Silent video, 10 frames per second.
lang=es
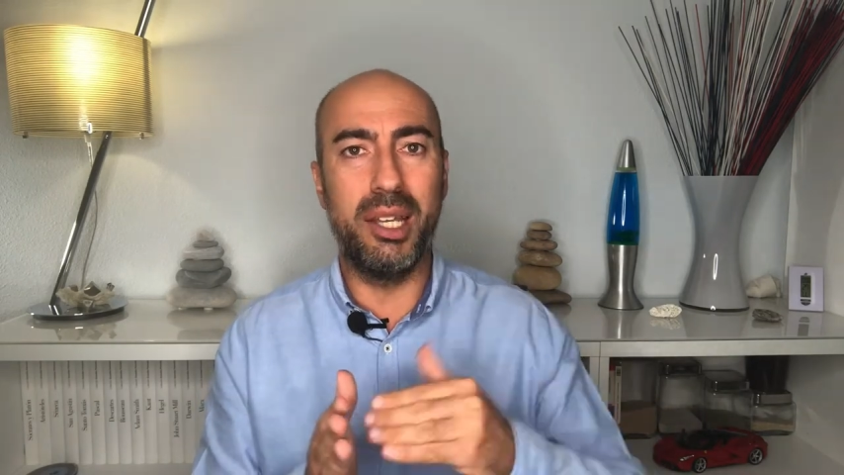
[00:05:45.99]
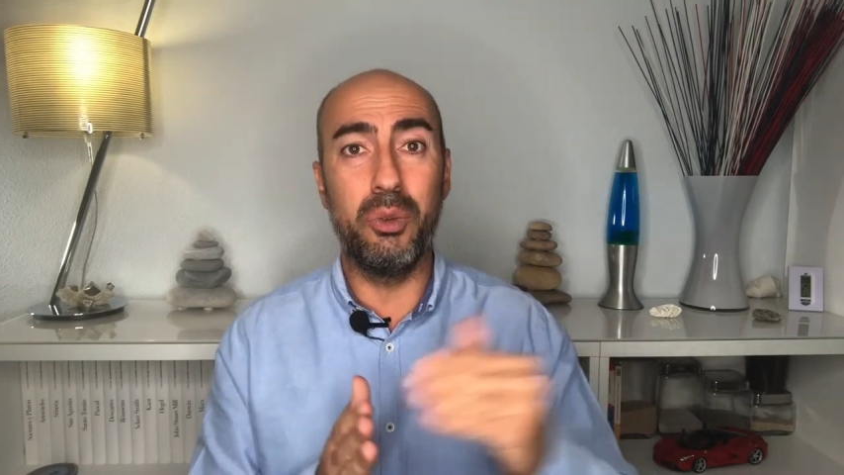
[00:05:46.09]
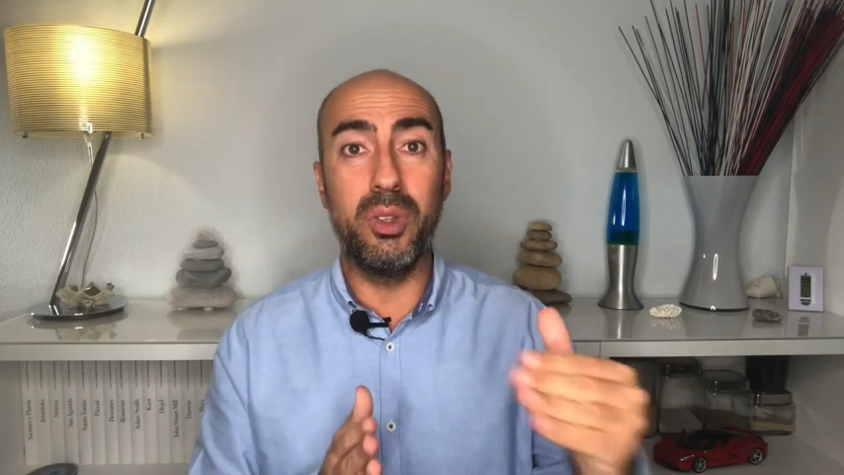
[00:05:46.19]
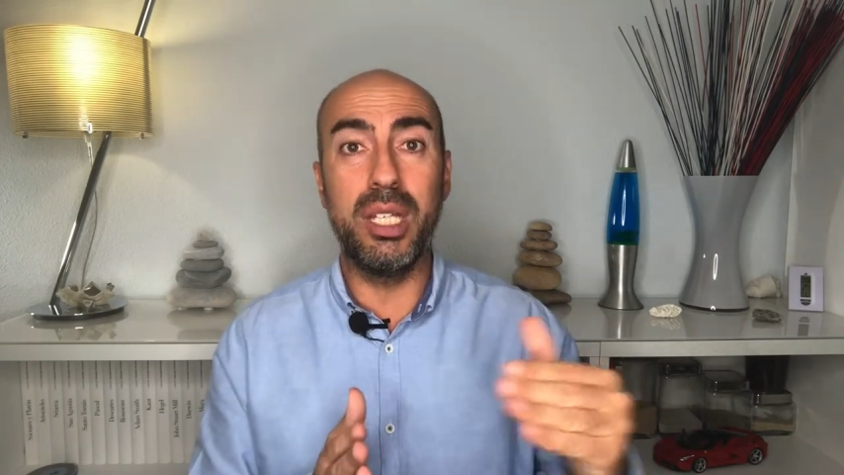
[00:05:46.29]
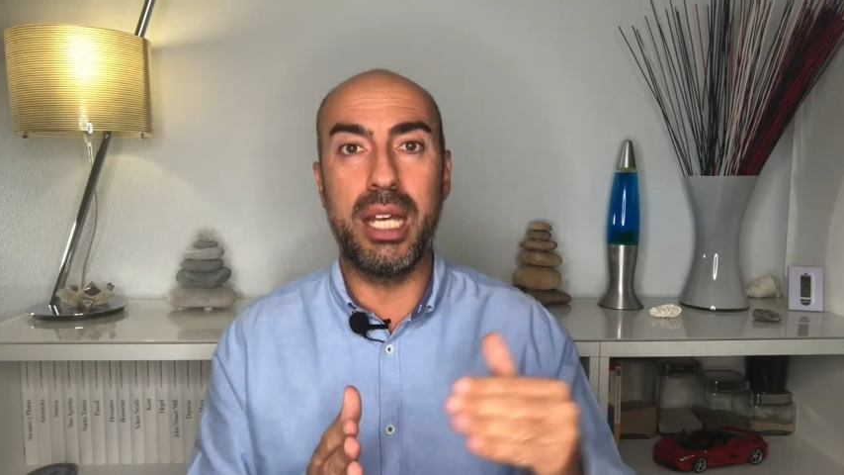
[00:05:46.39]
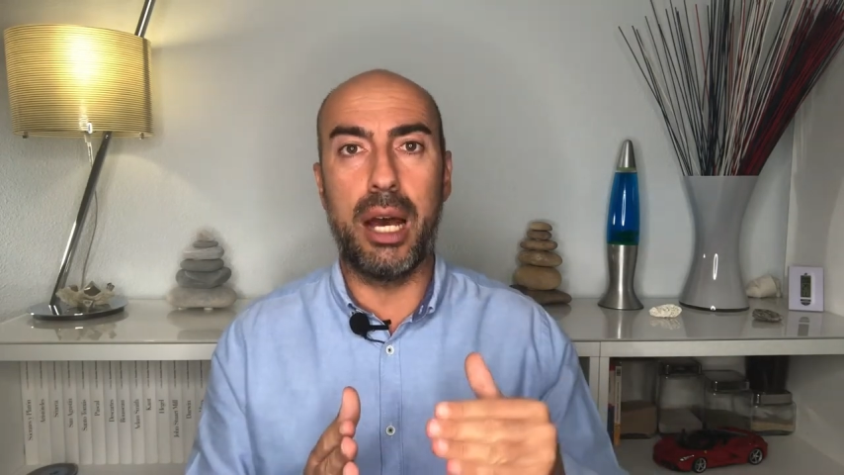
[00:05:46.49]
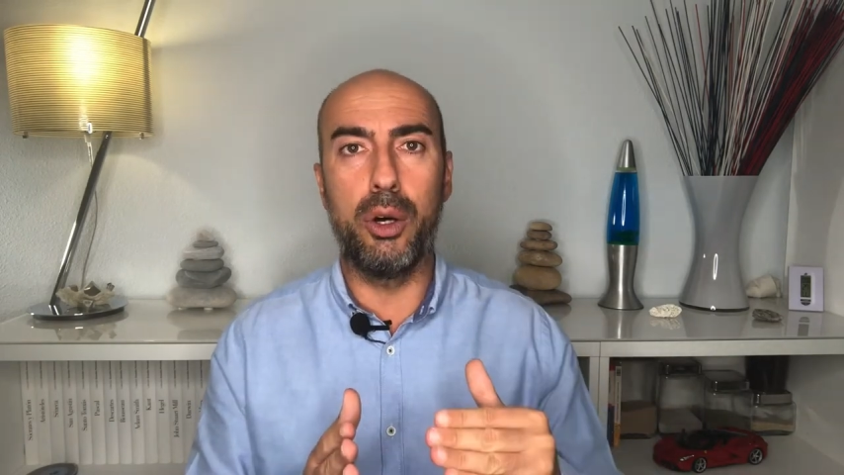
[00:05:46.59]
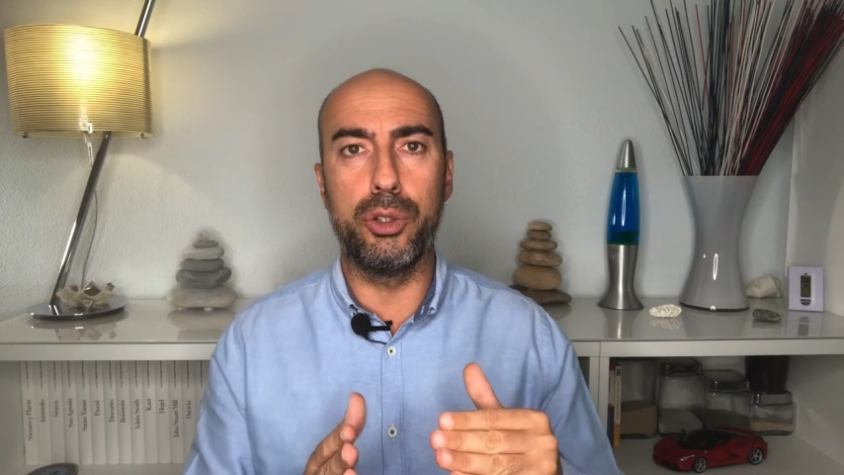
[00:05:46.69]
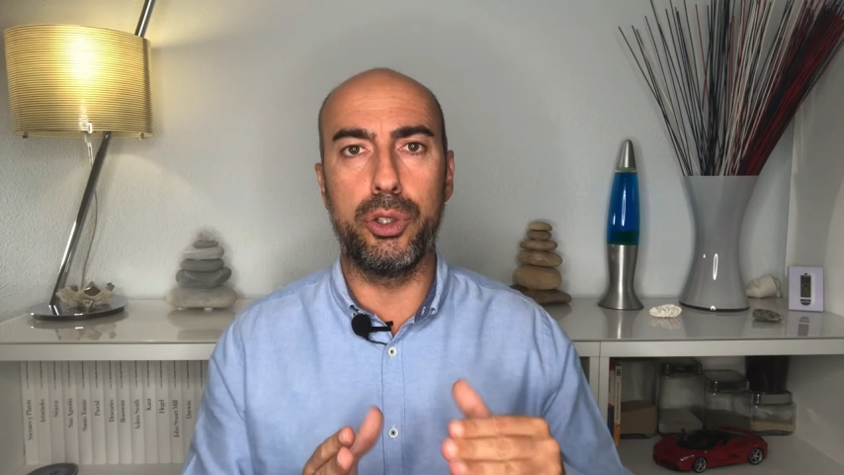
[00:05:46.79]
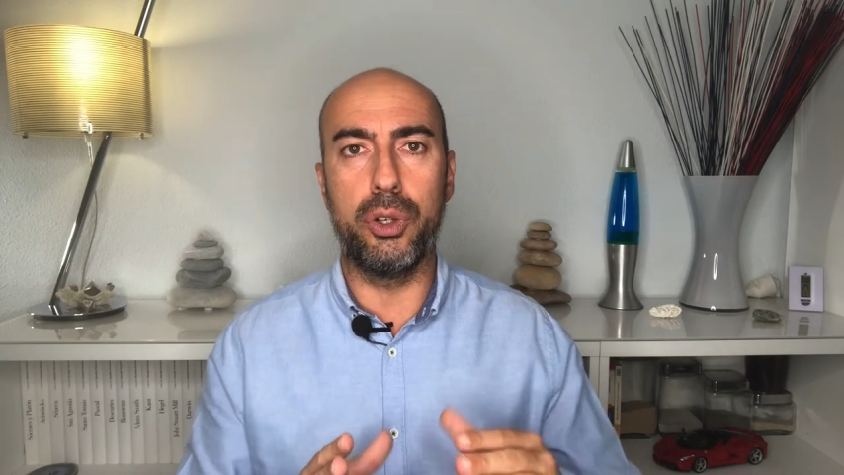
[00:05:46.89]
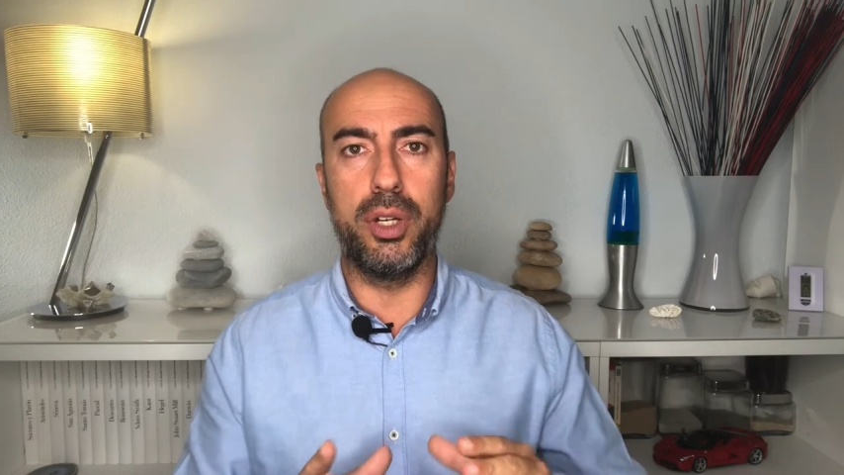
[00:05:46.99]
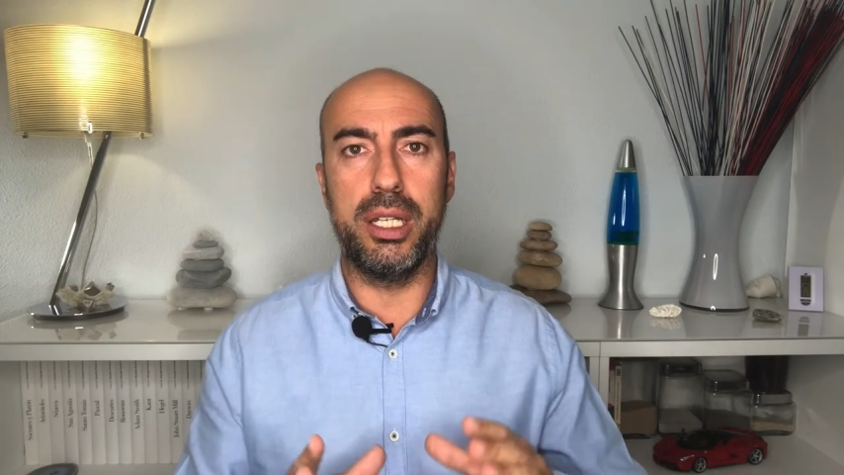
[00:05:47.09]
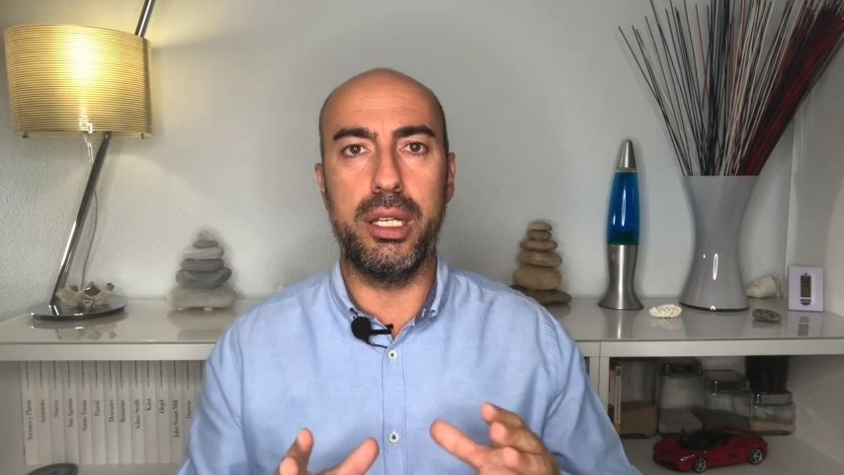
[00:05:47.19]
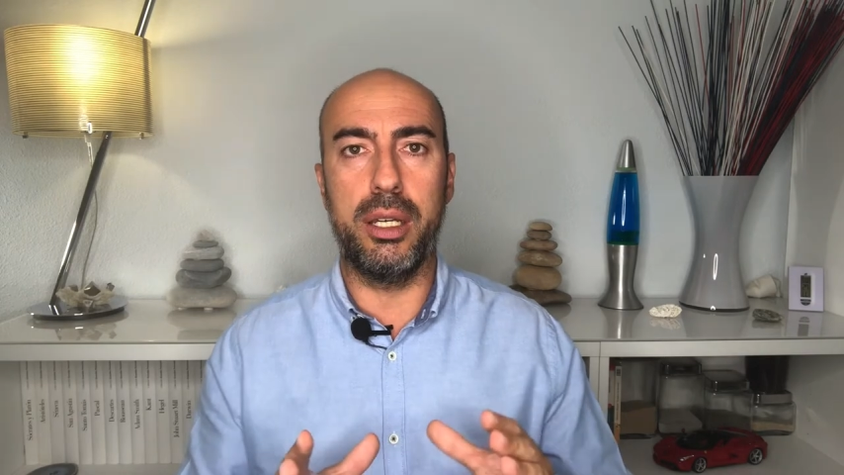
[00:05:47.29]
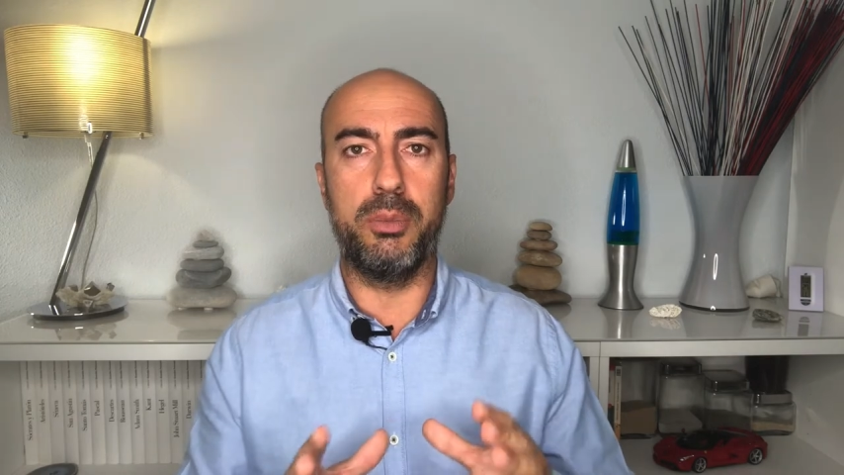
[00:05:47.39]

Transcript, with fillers: un día a otro y,